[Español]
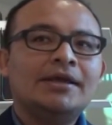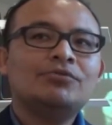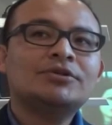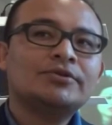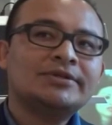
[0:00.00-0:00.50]

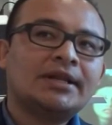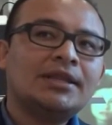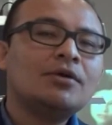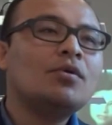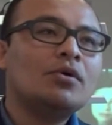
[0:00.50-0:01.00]
Y nuestros
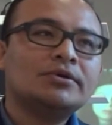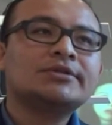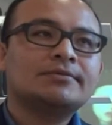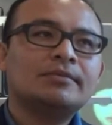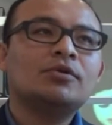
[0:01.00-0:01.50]

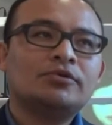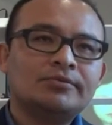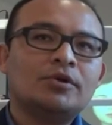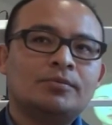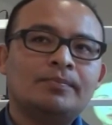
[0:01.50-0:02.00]
artículos, los,
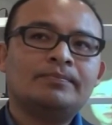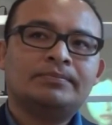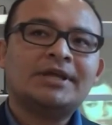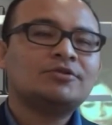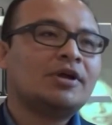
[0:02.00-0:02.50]

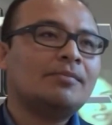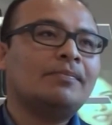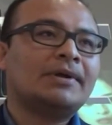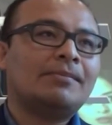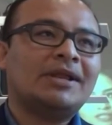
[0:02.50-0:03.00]
textos que,
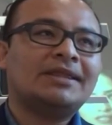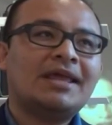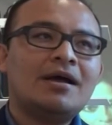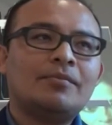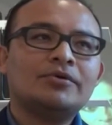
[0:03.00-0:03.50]

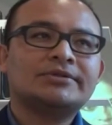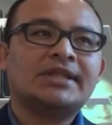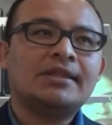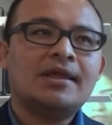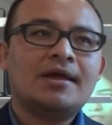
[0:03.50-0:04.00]
planteábamos
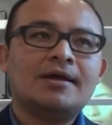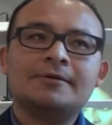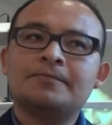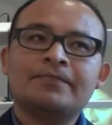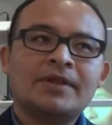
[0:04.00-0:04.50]

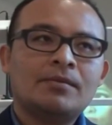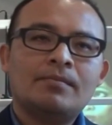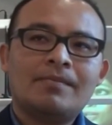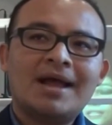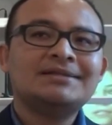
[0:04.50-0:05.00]
tenían
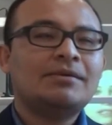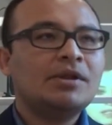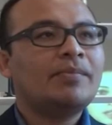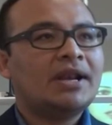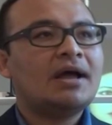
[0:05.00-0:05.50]
más de
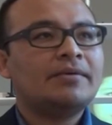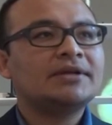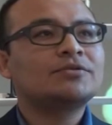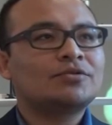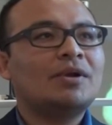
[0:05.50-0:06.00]
mil
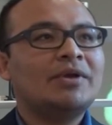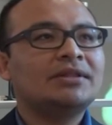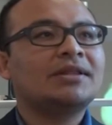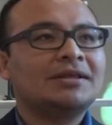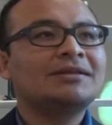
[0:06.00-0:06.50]
palabras
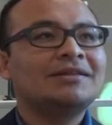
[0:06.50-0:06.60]
usualmente.